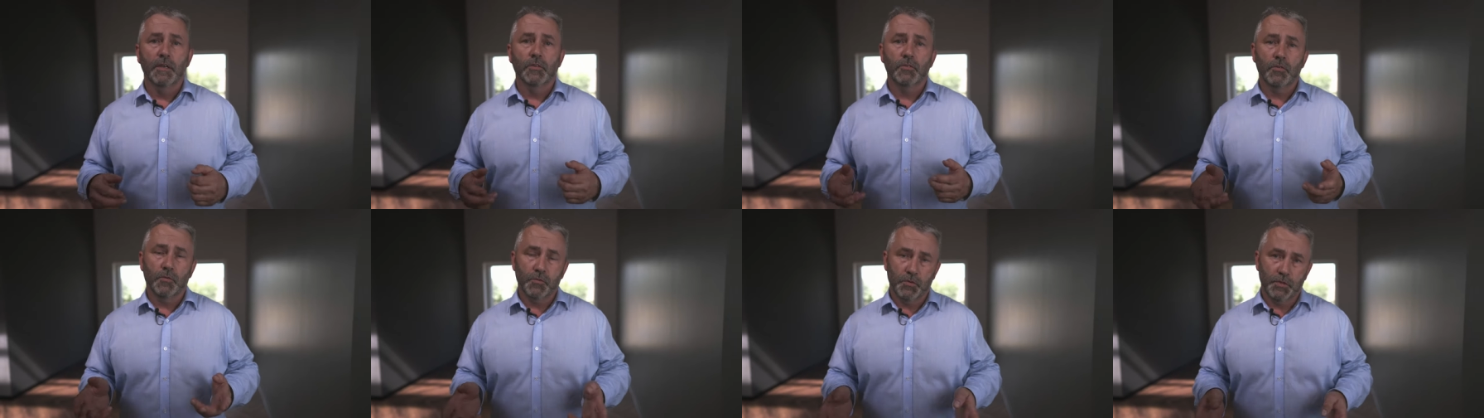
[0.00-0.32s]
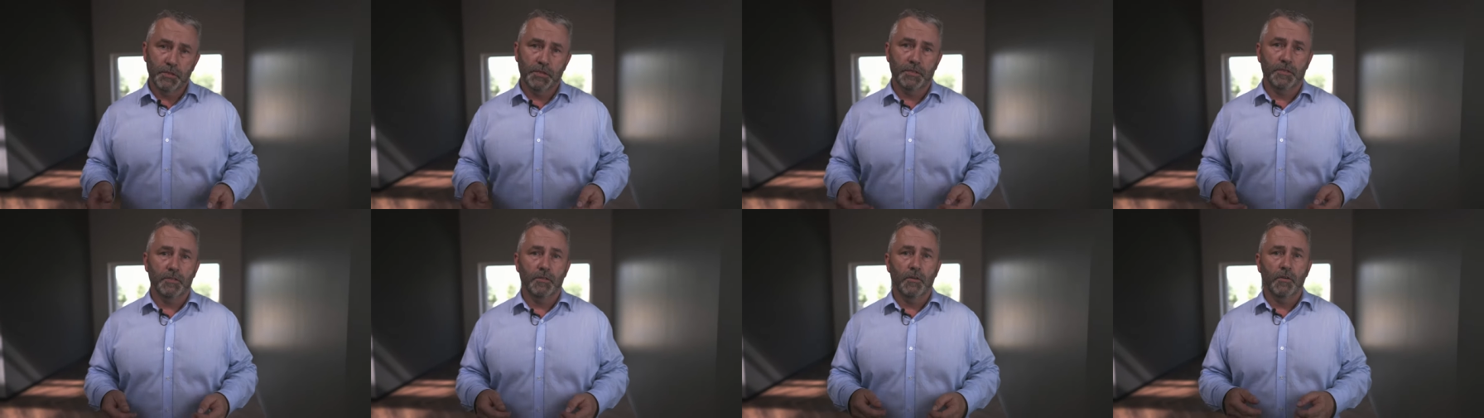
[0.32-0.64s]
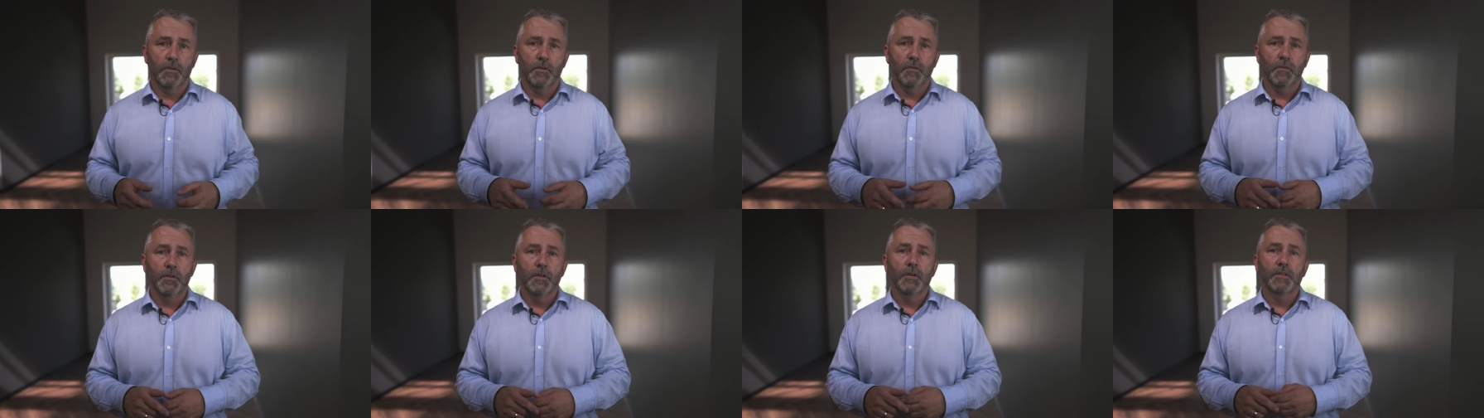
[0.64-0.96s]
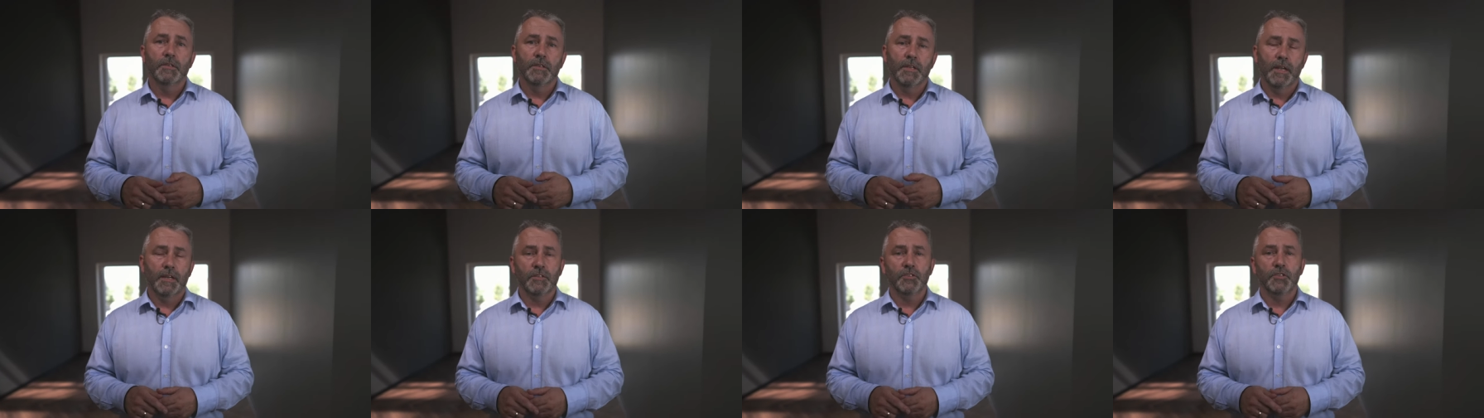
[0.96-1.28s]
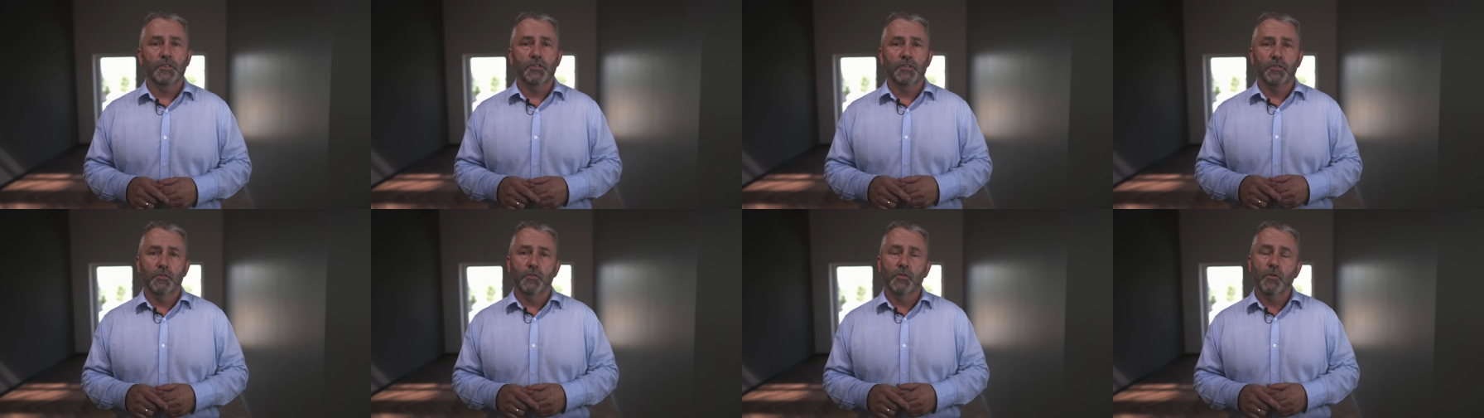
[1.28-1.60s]
To wszystko dla
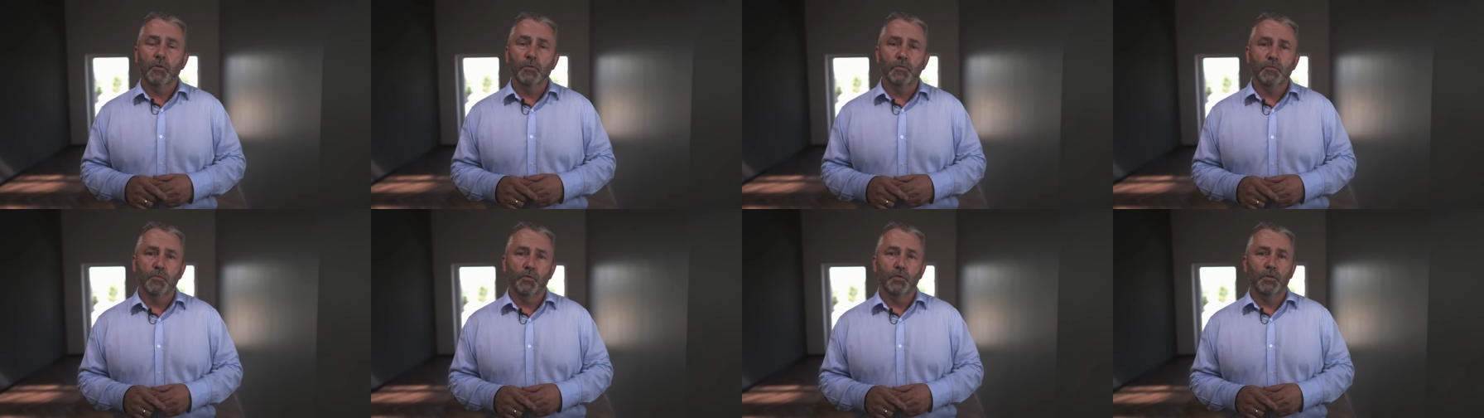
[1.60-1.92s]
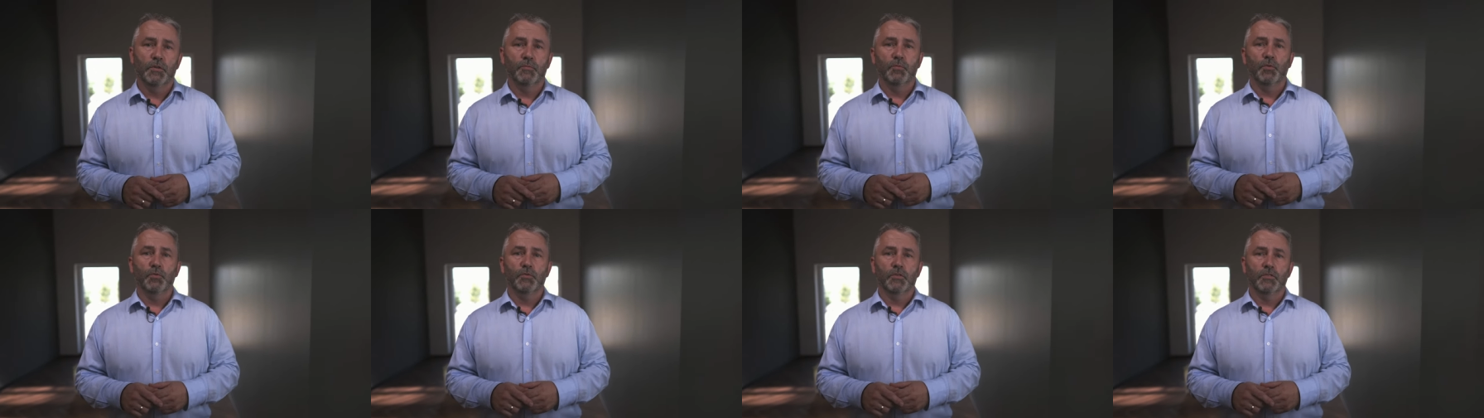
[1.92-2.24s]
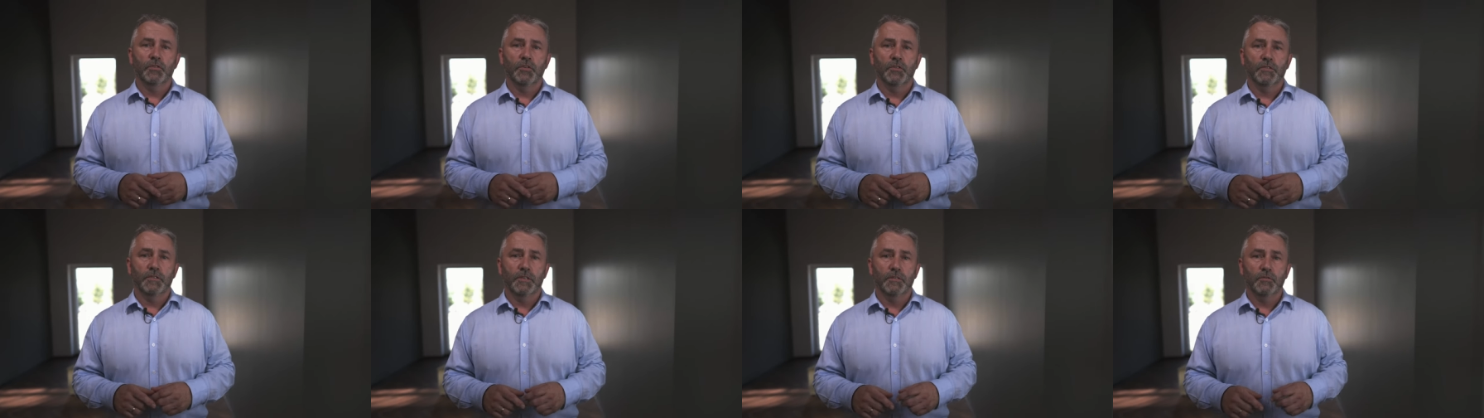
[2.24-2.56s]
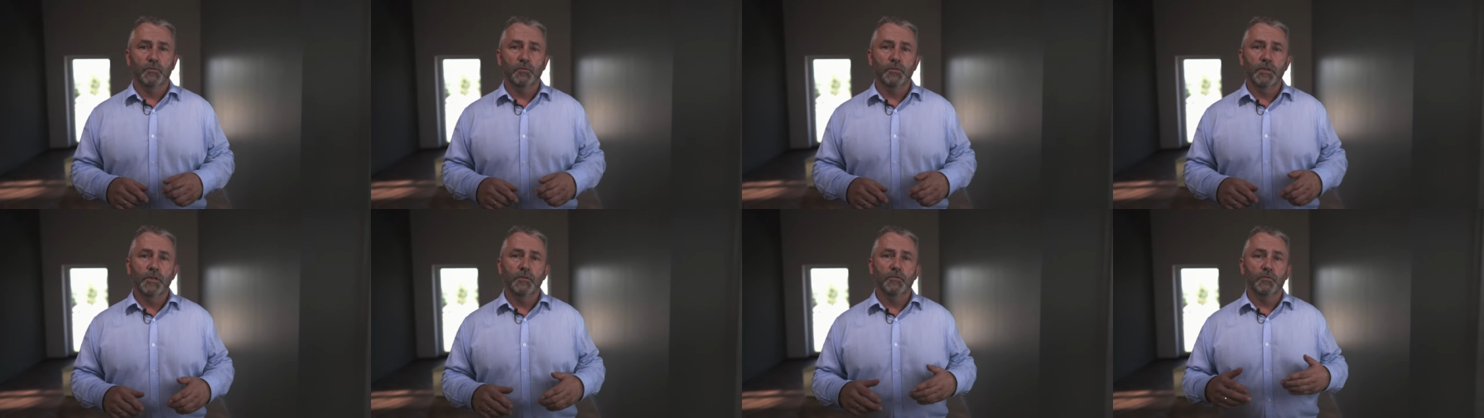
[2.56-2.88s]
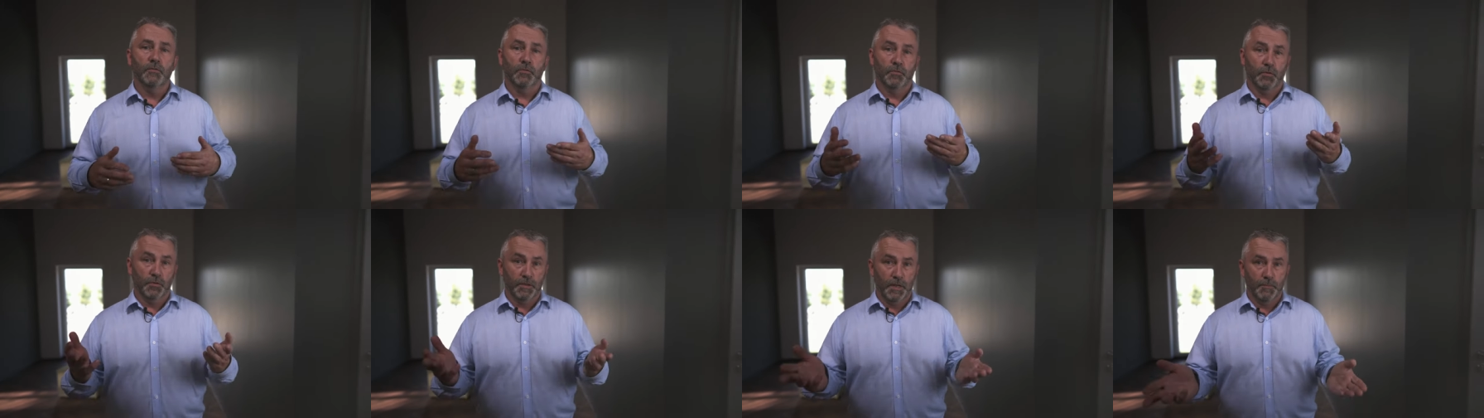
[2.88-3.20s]
Rzeszy około 2,5 tysiąca
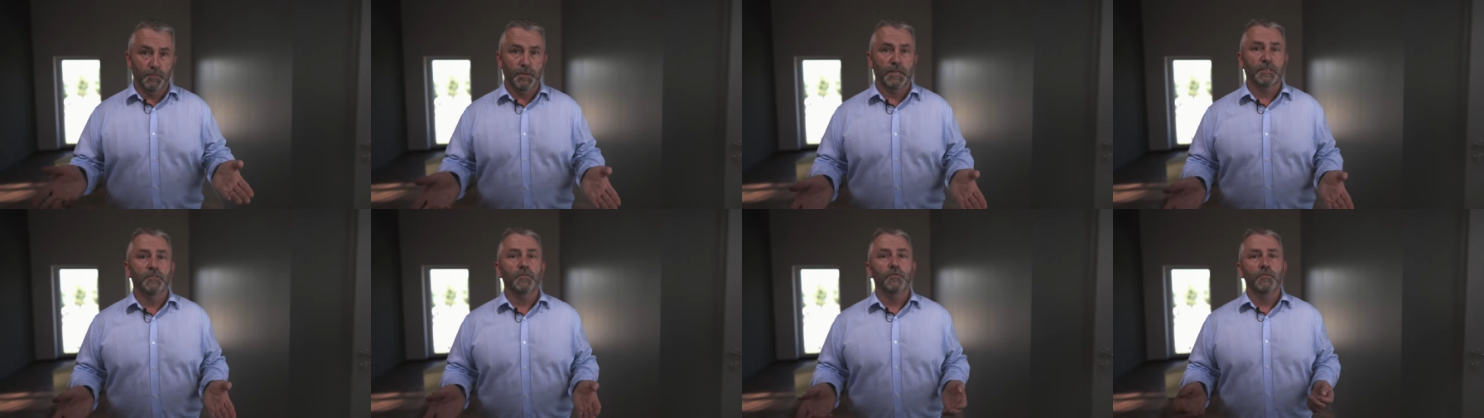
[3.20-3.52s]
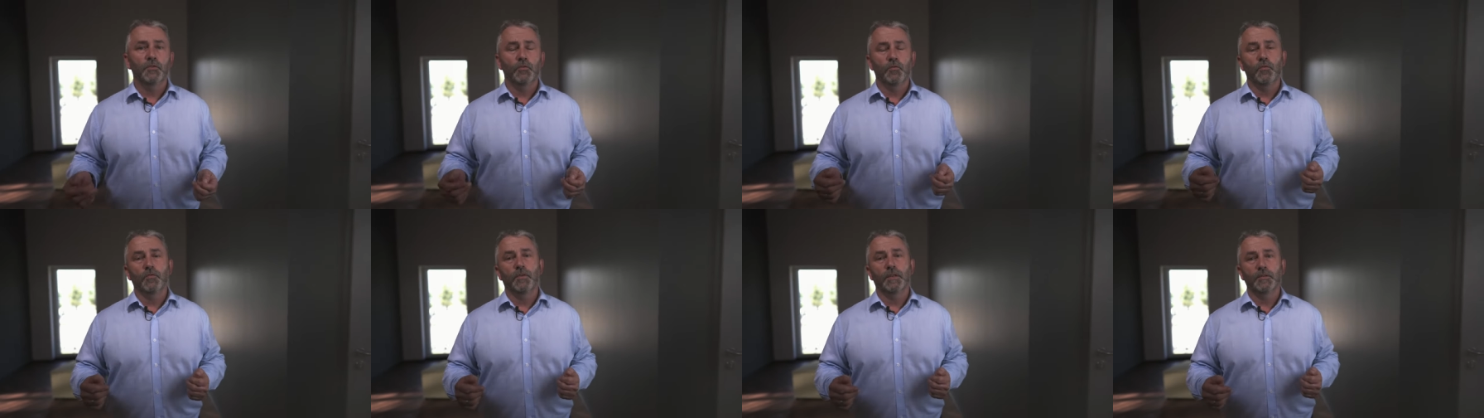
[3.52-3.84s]
studentów, to dla pracowników